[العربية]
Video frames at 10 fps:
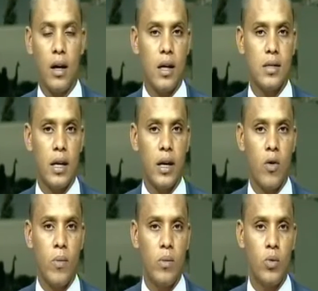رأس اليوم
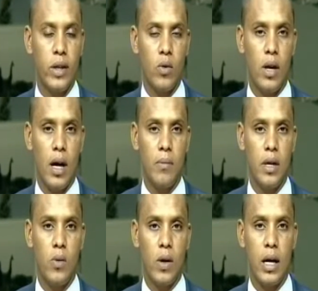المدير العام
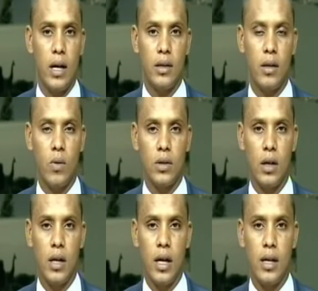للوكالة
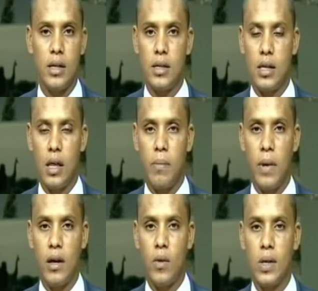الوطنية
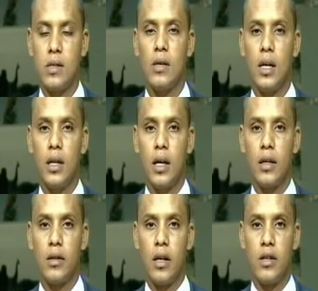للاستثمار
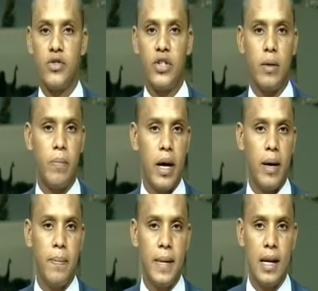والصادرات جيلبي
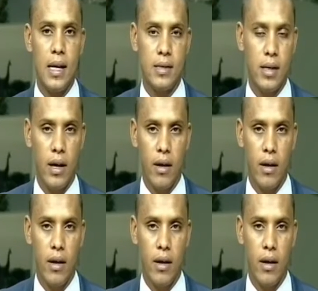ميناسي